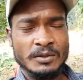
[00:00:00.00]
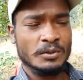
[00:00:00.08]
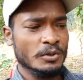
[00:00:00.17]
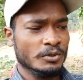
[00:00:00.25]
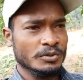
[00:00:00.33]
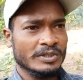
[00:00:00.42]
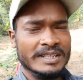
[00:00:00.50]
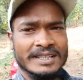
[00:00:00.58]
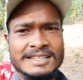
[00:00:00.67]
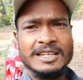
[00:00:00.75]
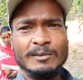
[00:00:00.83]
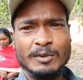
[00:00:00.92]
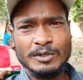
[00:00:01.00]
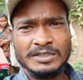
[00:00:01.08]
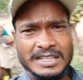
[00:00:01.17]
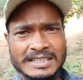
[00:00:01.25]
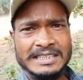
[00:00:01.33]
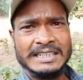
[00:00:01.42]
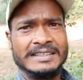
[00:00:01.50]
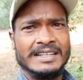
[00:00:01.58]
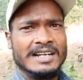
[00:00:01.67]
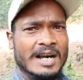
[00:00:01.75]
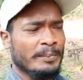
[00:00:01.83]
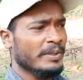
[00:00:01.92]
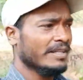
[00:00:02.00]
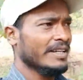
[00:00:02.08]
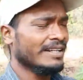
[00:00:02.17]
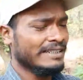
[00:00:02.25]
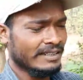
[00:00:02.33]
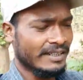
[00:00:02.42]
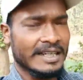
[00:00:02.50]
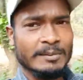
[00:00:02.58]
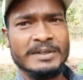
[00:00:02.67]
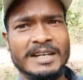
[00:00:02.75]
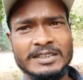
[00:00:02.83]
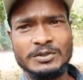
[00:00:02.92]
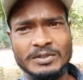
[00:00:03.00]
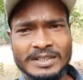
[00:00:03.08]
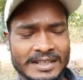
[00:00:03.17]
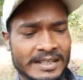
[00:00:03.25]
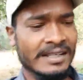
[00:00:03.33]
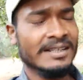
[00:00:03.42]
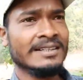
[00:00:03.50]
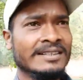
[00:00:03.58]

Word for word: तो दोस्तों देखिए हम लोग चल चलते काफ़ी घने जंगल में आ चुके हैं